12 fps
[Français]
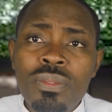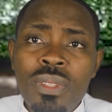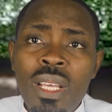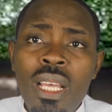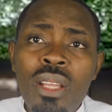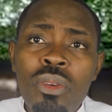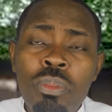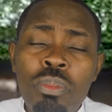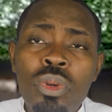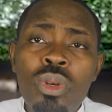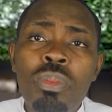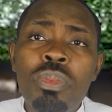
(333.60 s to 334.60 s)
fait le
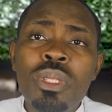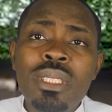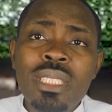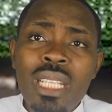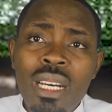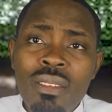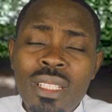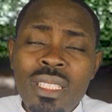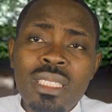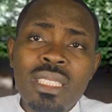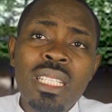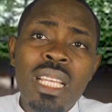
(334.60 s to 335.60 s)
peuple
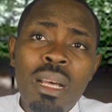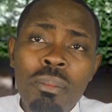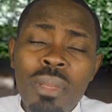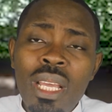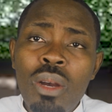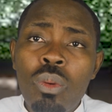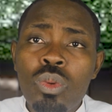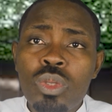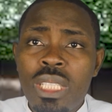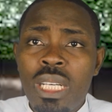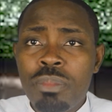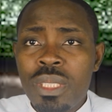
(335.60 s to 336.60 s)
traverser la mer
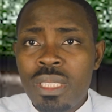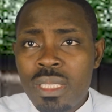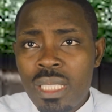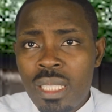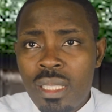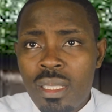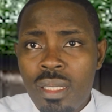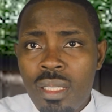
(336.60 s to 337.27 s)
Rouge à pied sec.